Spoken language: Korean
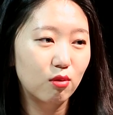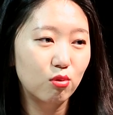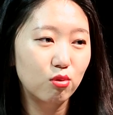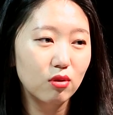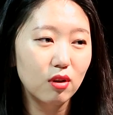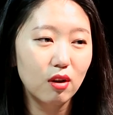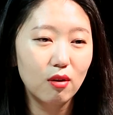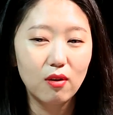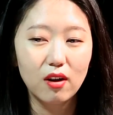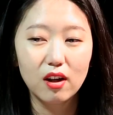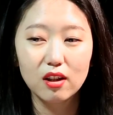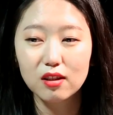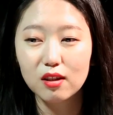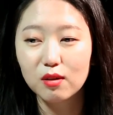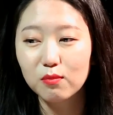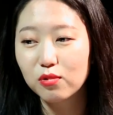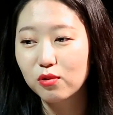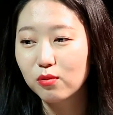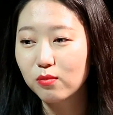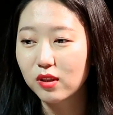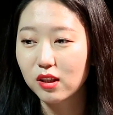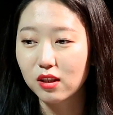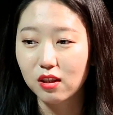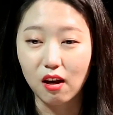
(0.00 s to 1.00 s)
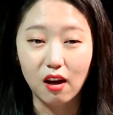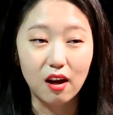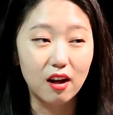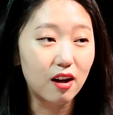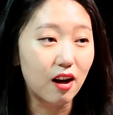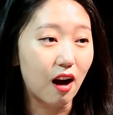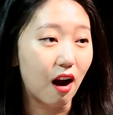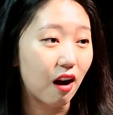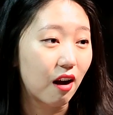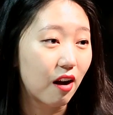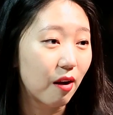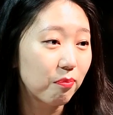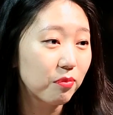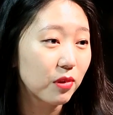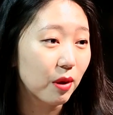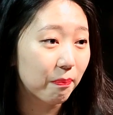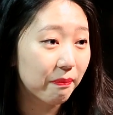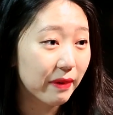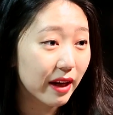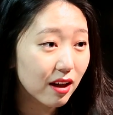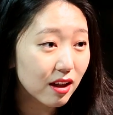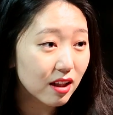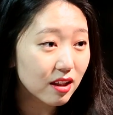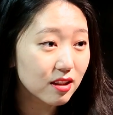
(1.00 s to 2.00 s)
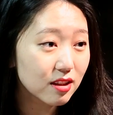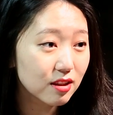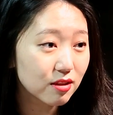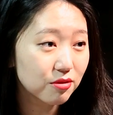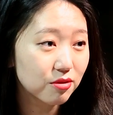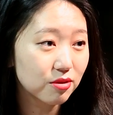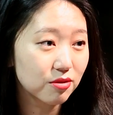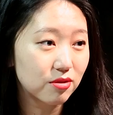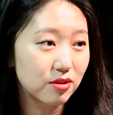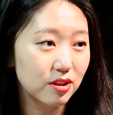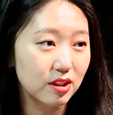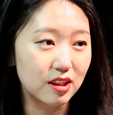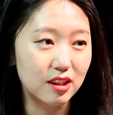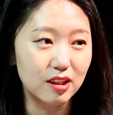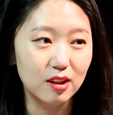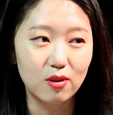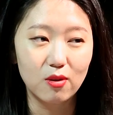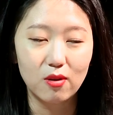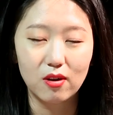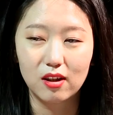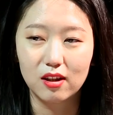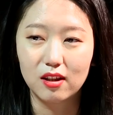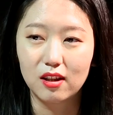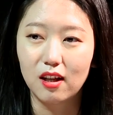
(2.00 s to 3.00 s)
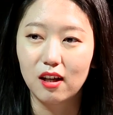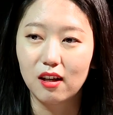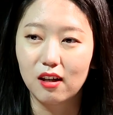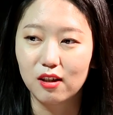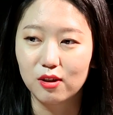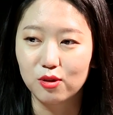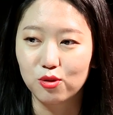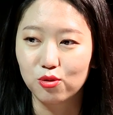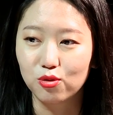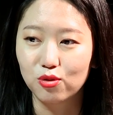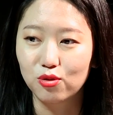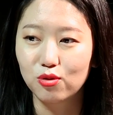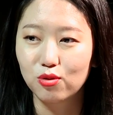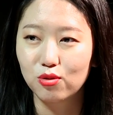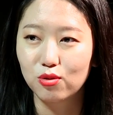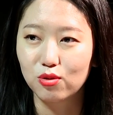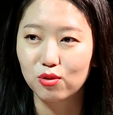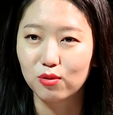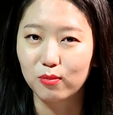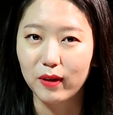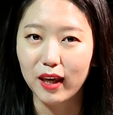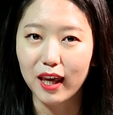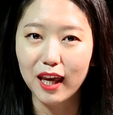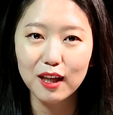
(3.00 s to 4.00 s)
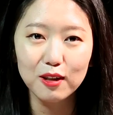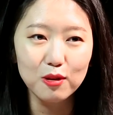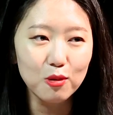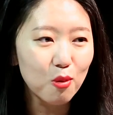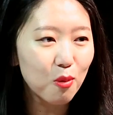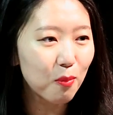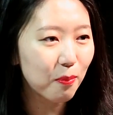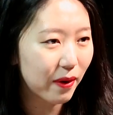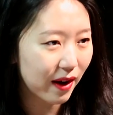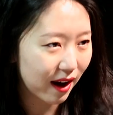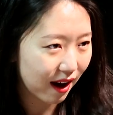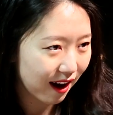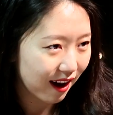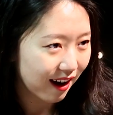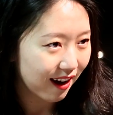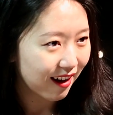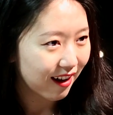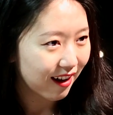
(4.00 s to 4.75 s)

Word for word: 그냥 화장품이 제일 가깝게 빨리 찍을 수 있을 것 같아가지고 좀 음. 행동파